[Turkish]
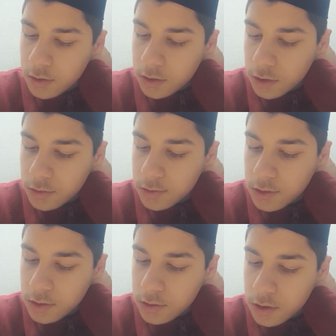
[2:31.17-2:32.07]

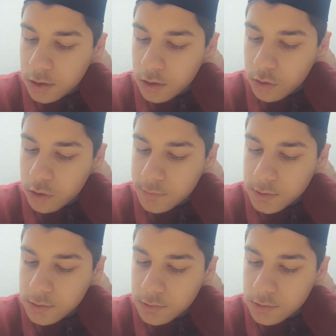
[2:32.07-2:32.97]
arazinin dağlık
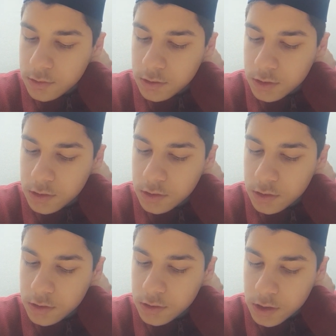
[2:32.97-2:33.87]
olması
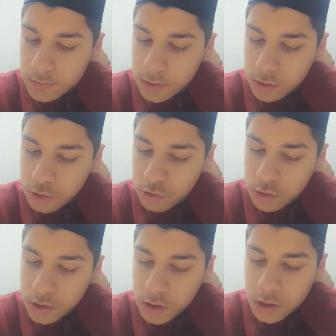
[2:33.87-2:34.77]
nedeniyle sefer 3
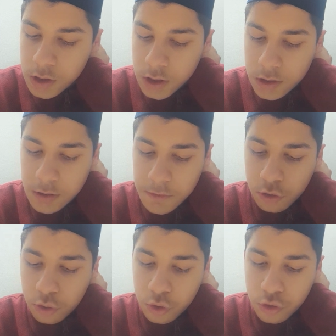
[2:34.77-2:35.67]
Sefer
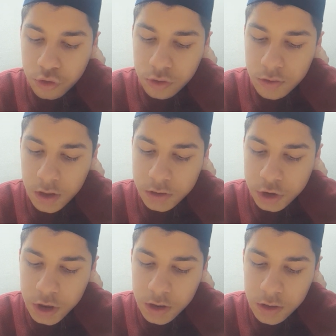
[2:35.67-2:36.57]
güç
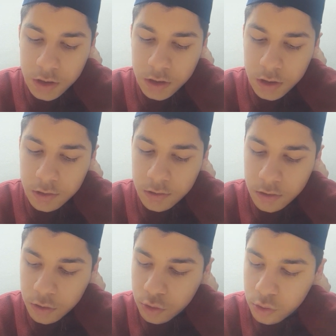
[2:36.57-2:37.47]
şartlar
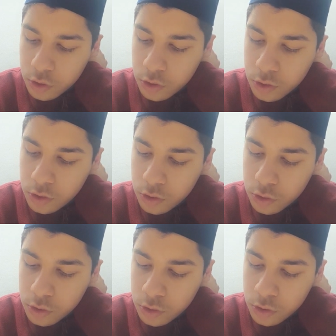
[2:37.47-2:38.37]
altında sürün,
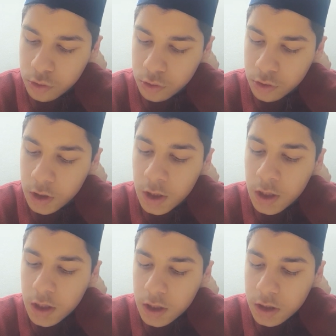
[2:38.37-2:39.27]
sürdürüldü.
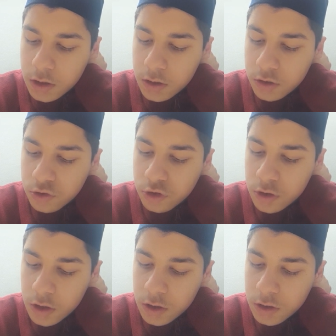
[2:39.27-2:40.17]

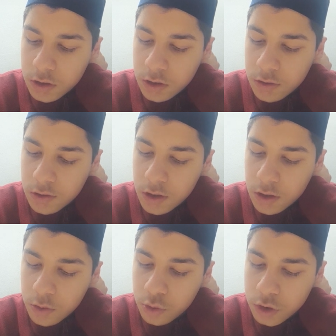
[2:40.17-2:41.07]

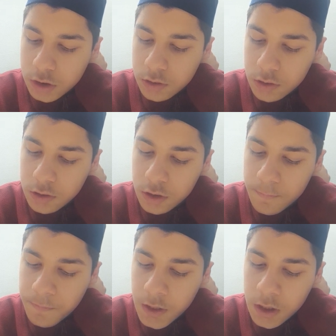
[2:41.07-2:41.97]
Akçahisar kuşatıldı
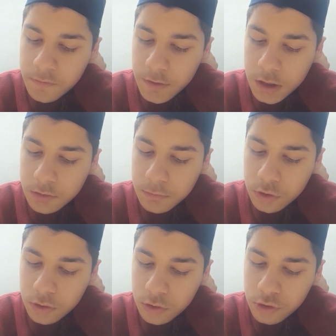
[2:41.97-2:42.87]
fakat bir
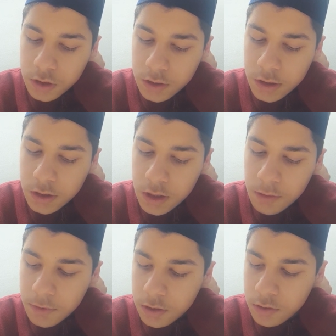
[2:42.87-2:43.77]
sonuç elde
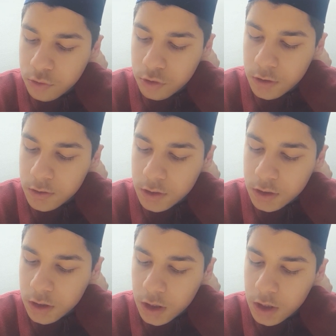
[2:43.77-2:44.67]
edilemedi.
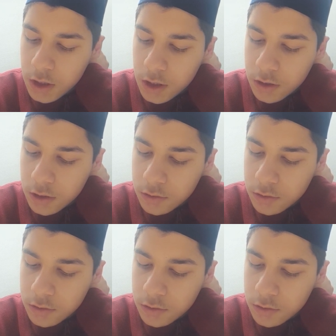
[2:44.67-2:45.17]
Çevredeki kaleler